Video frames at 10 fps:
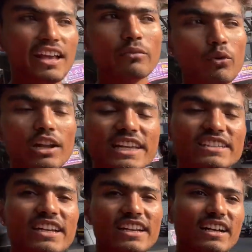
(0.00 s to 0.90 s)
एक वो
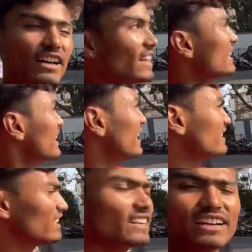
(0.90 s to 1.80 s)
लेजेंड का घर एक
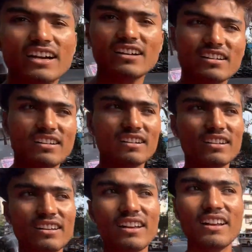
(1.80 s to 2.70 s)
लेजेंड का घर
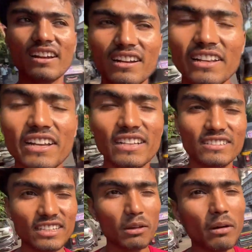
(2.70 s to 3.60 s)
ठीक है
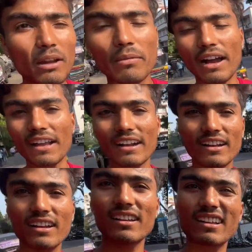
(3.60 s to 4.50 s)
सलमान भाई का
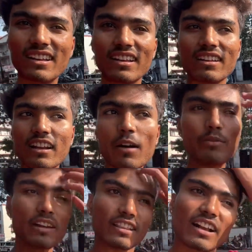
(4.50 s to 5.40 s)
घर
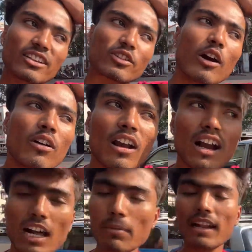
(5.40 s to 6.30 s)
काफ़ी बार दिखा चुका हूँ
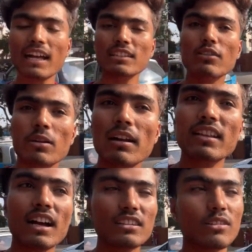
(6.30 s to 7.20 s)
हर बार आता हूँ हर बार
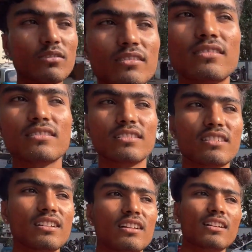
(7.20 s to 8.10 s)
दिखाता हूँ
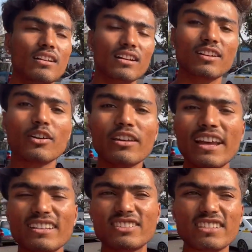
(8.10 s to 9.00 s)
क्योंकि
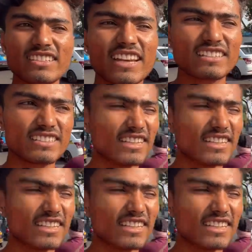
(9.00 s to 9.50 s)
यार चीज़ ही ऐसी